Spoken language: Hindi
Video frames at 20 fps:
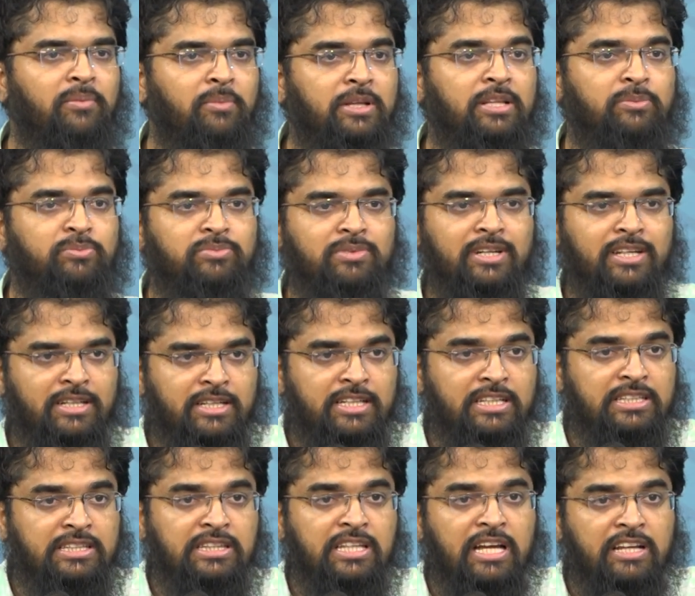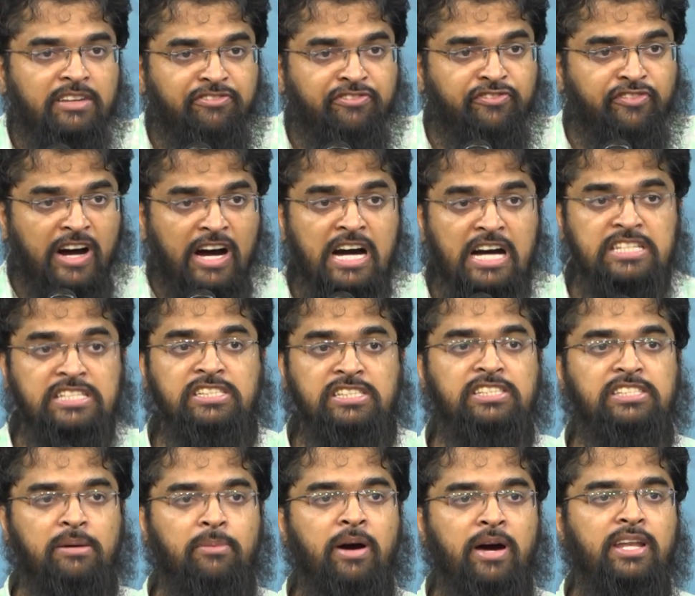मतलब इतना फास्ट
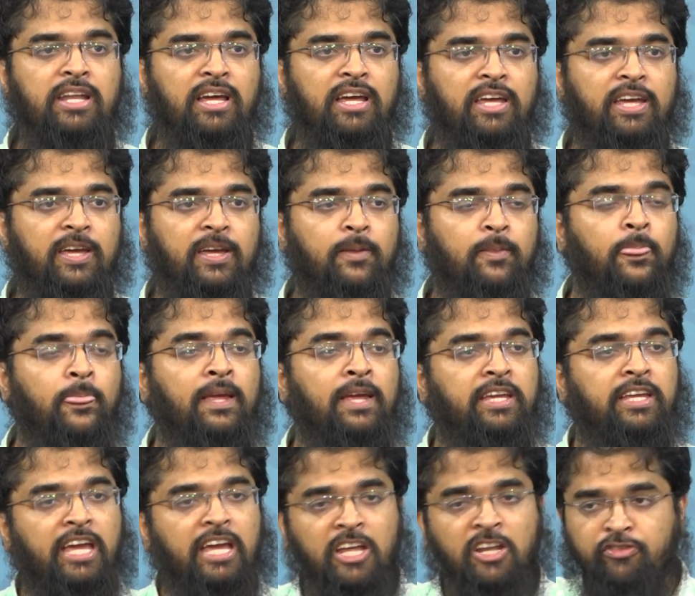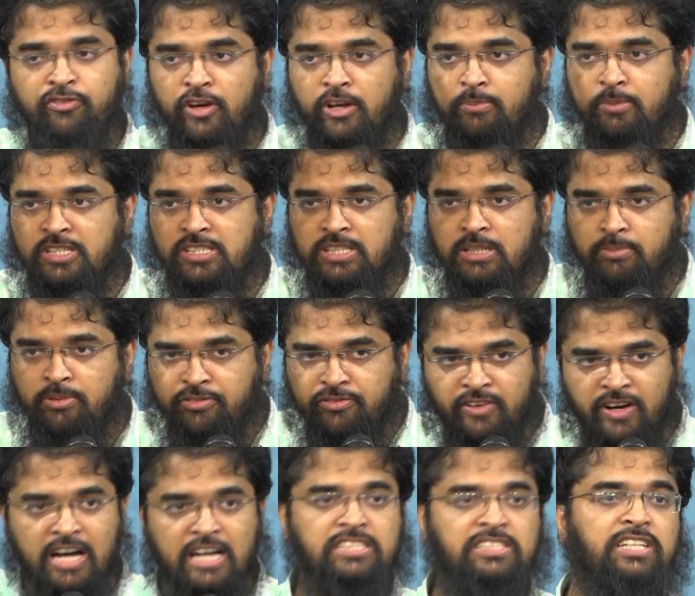ज़माना है कि इंफॉर्मेशन भी
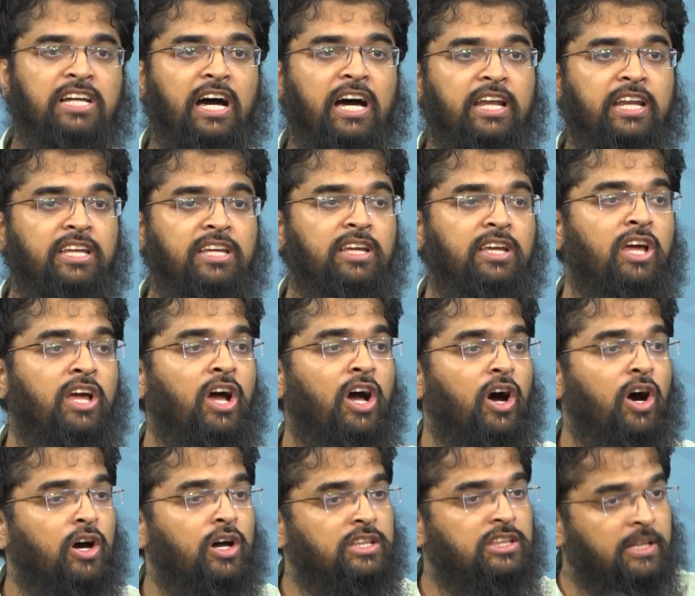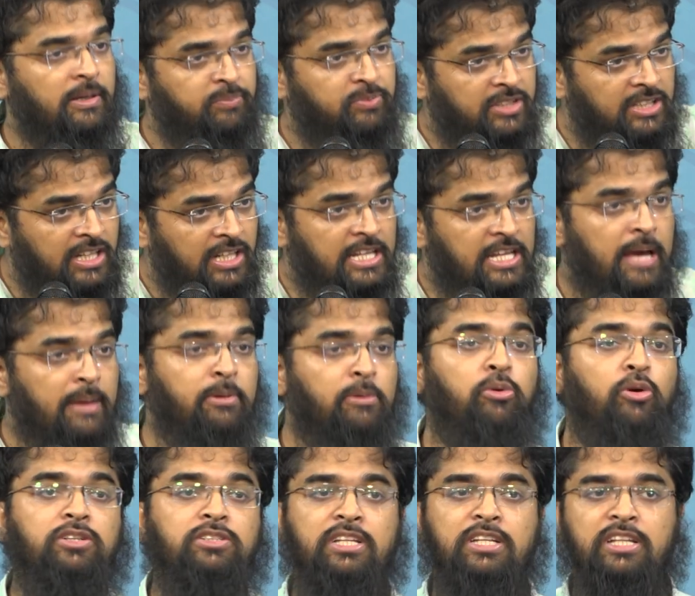फास्ट आ रही और तब्दीलियां भी
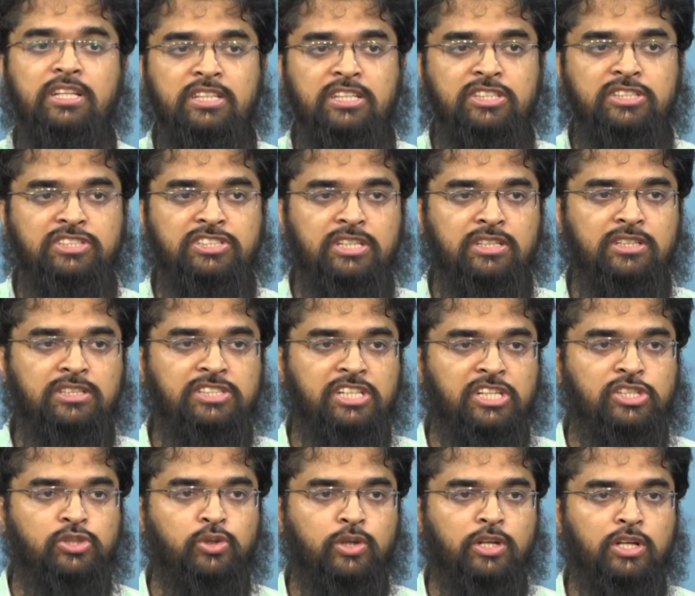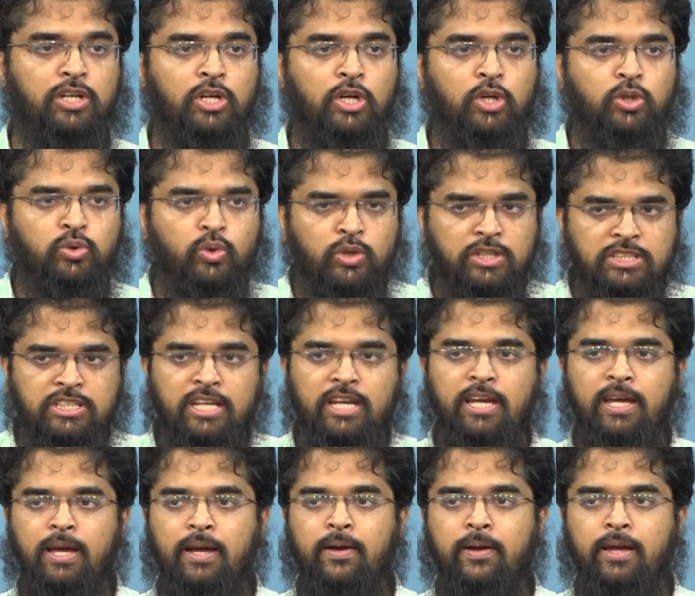बहुत ज़्यादा चेंज हो रहे तो ये
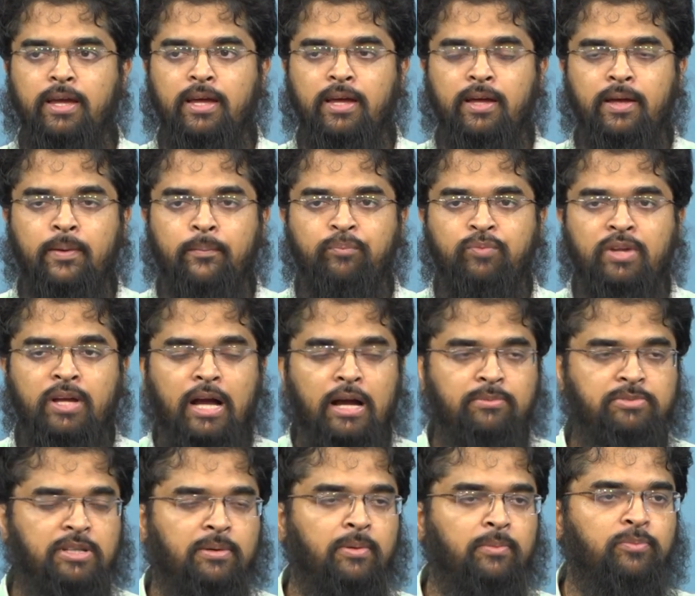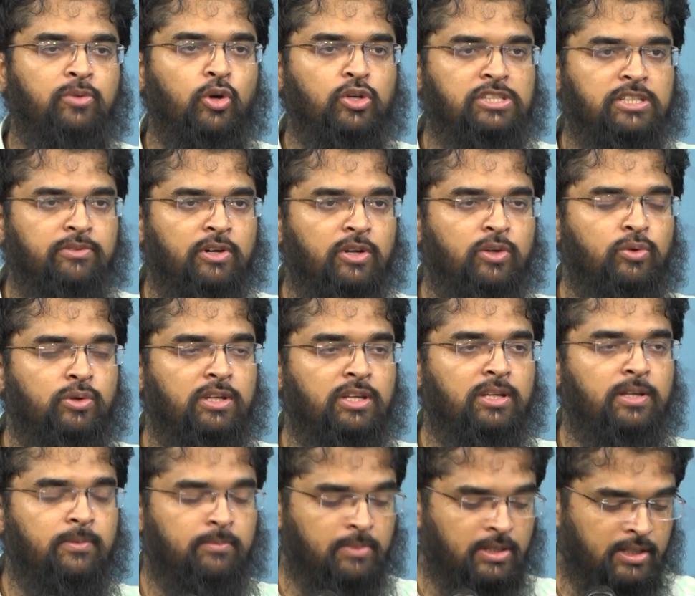अब जब हम नौजवानों
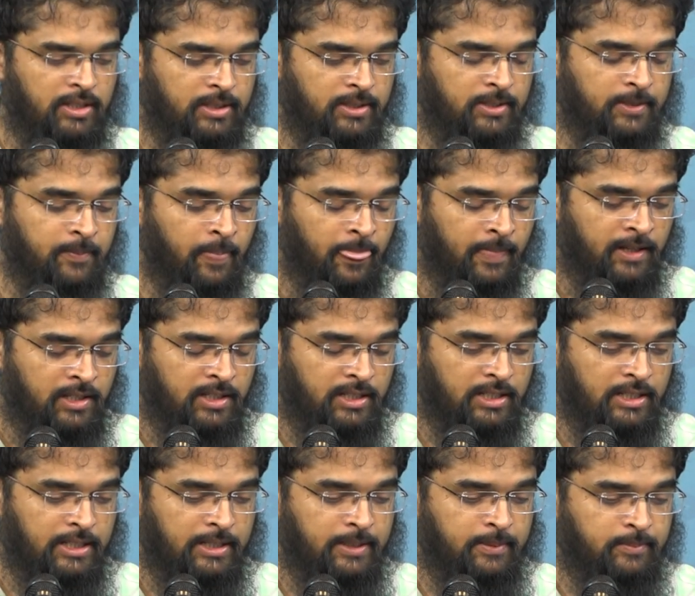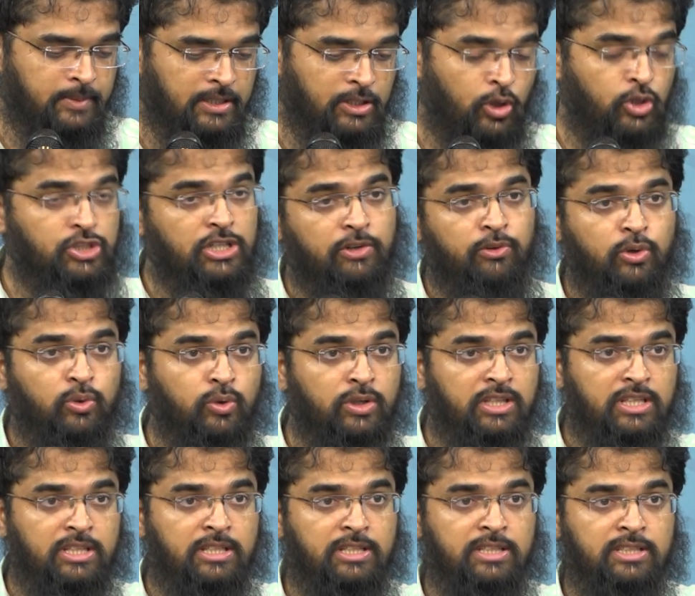की नौजवानों
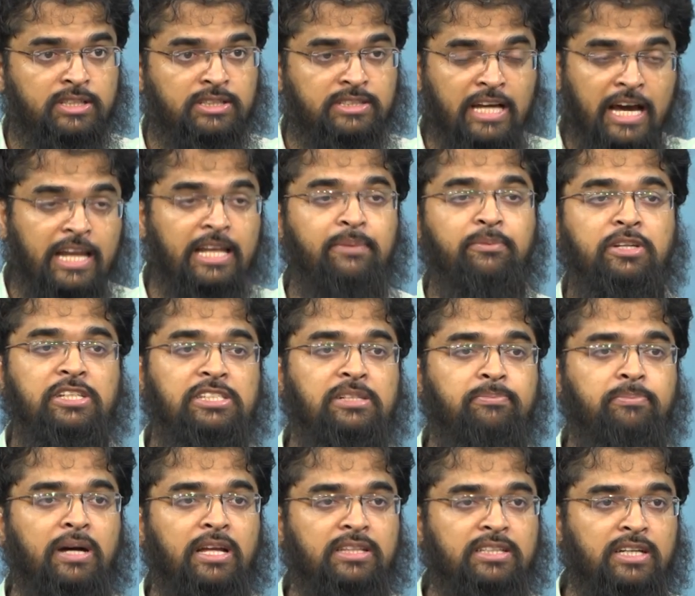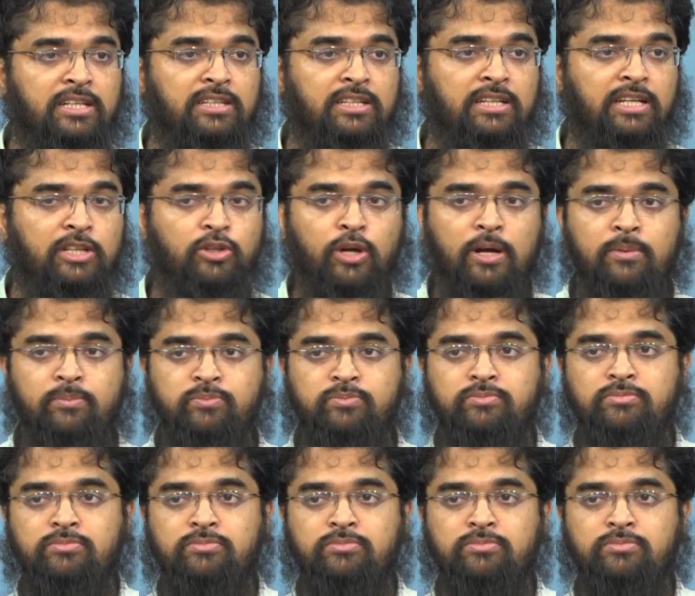की तालीम की जब बात करते हैं ना तो हम